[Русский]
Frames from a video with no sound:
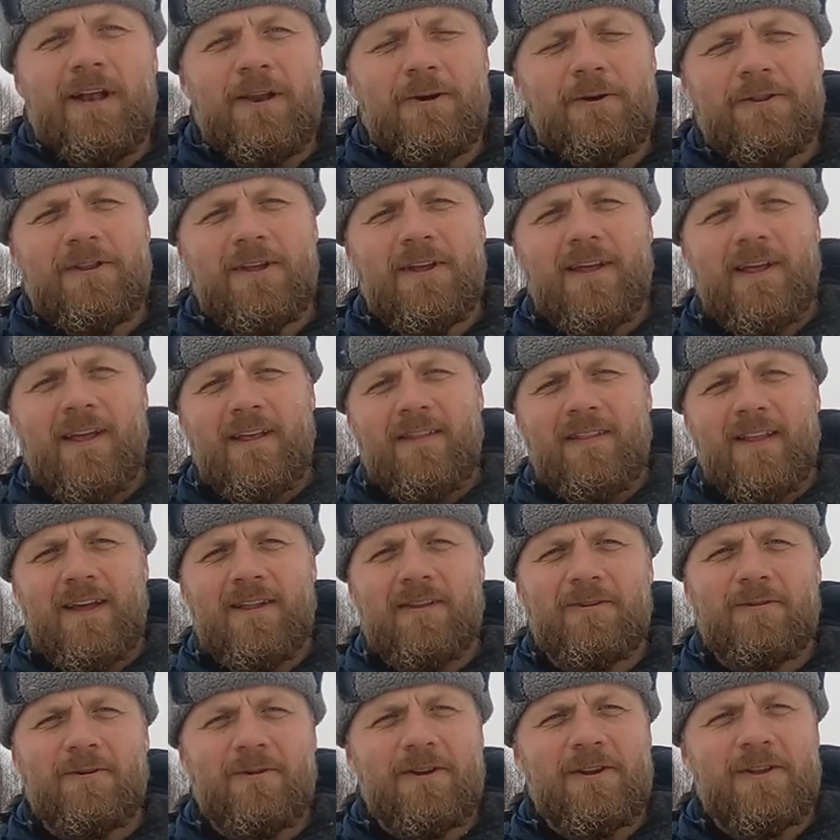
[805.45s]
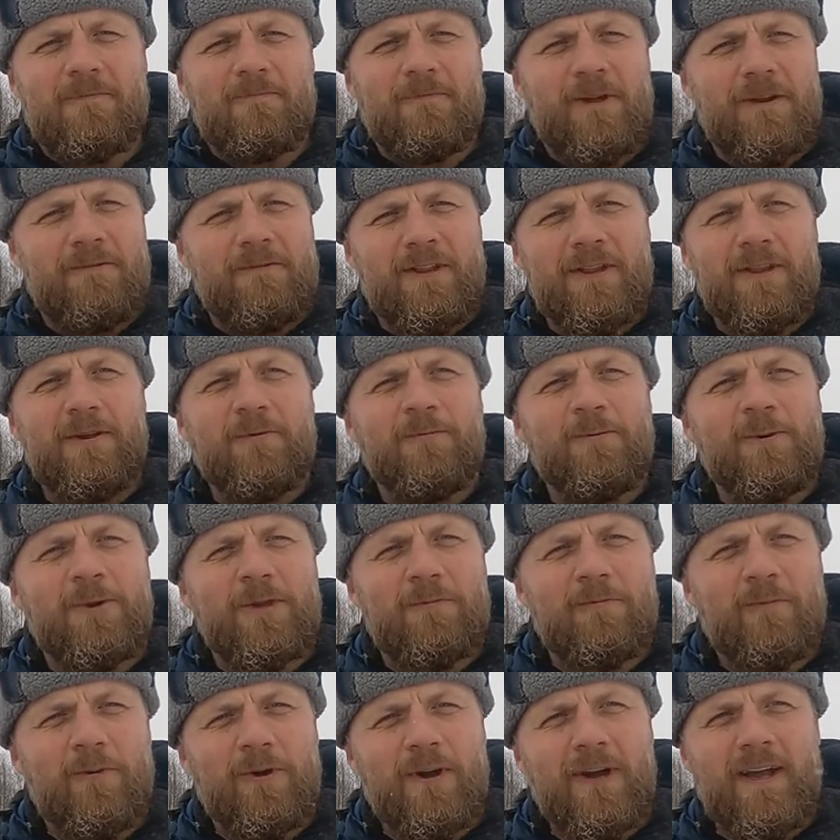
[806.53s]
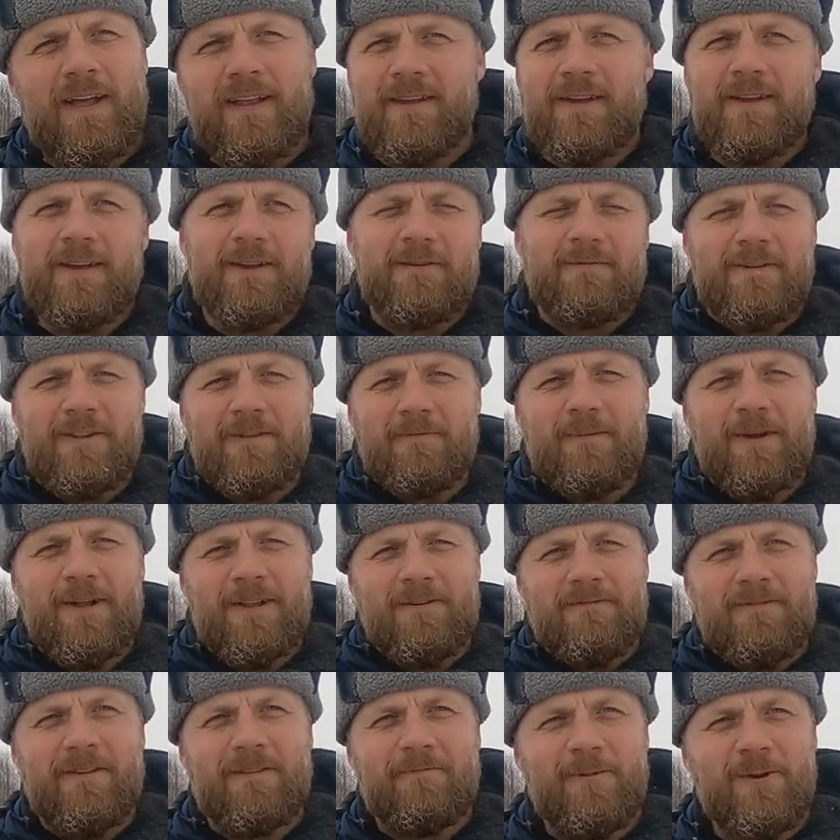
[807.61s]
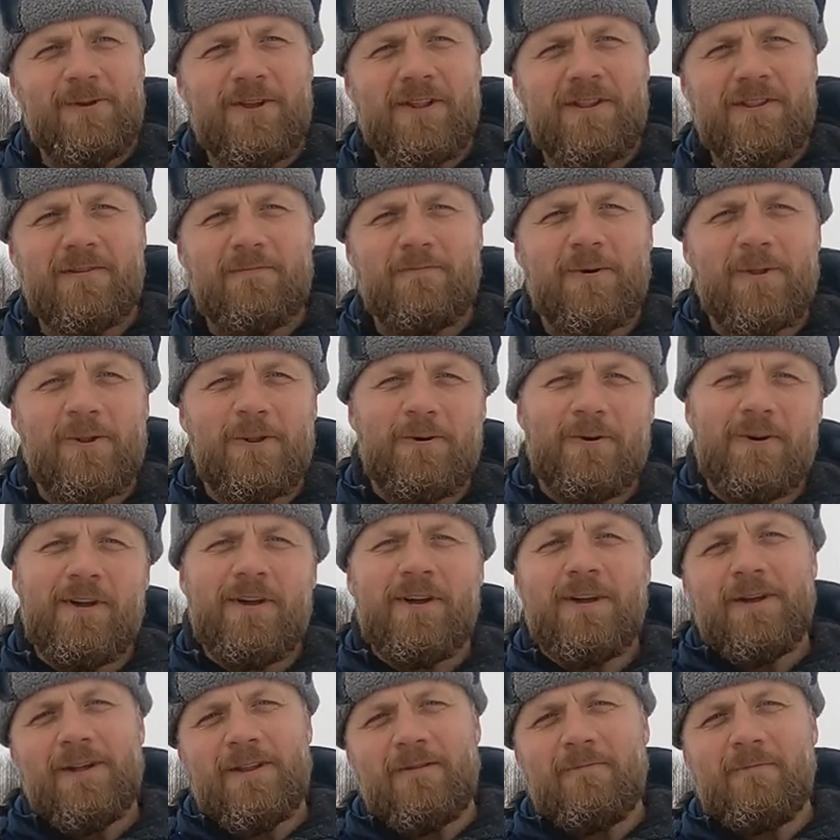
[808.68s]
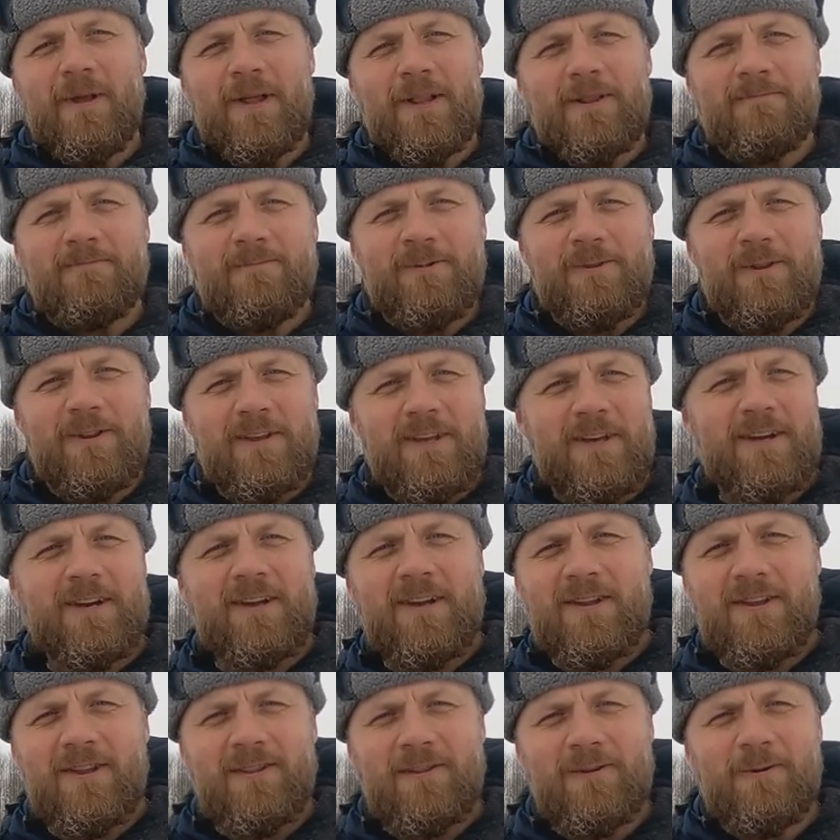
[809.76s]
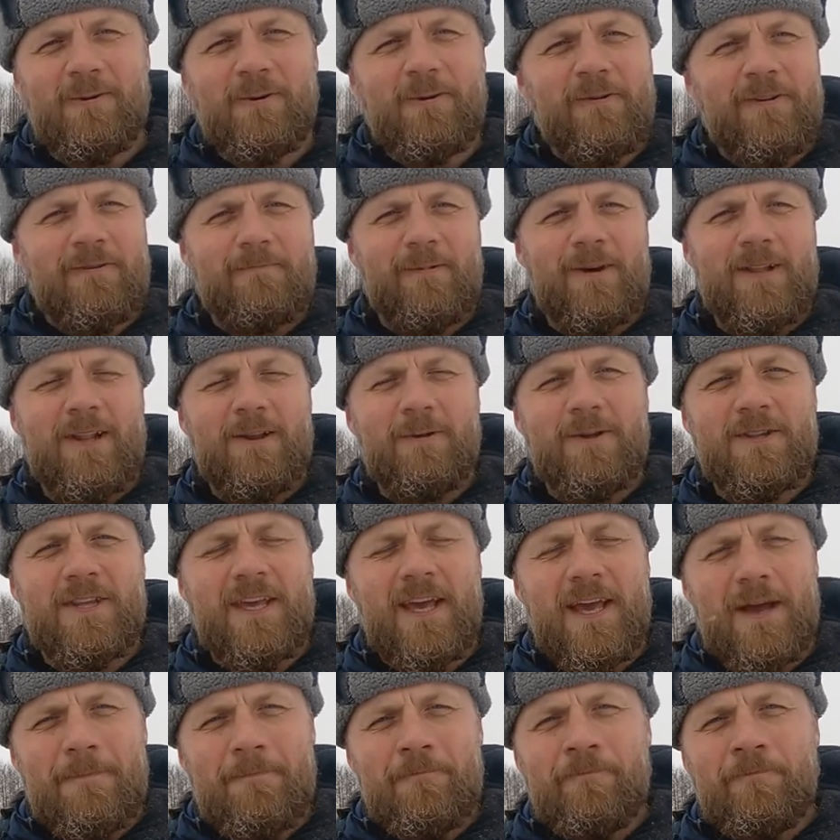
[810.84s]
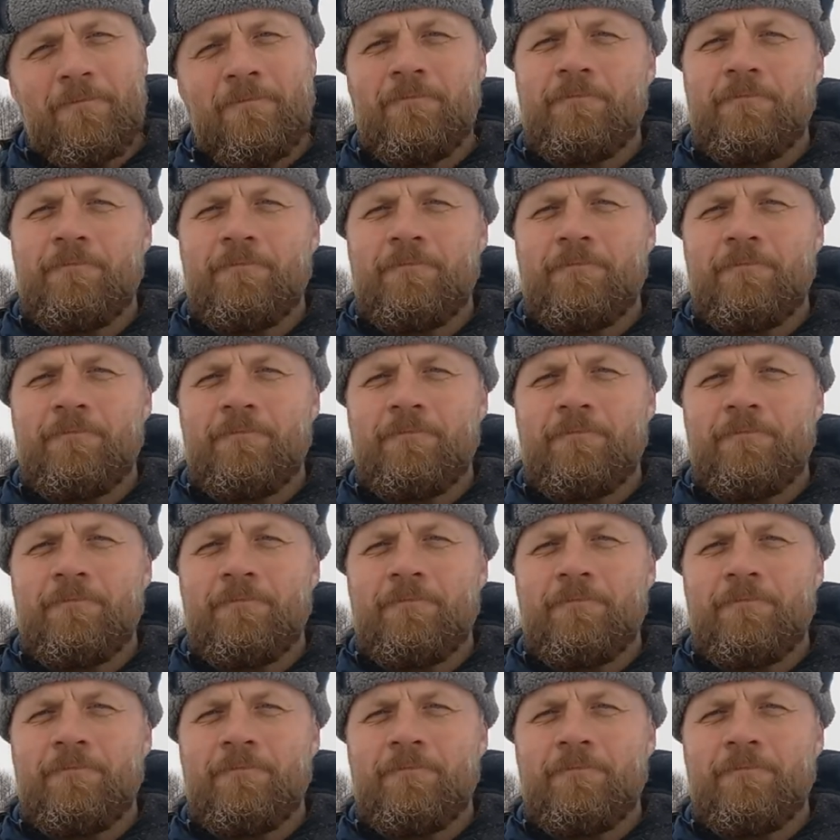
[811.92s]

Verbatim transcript: лед на озерах теперь вас не будет пугать, и вы смело возьметесь за пилу, смело будете организовывать подлетки.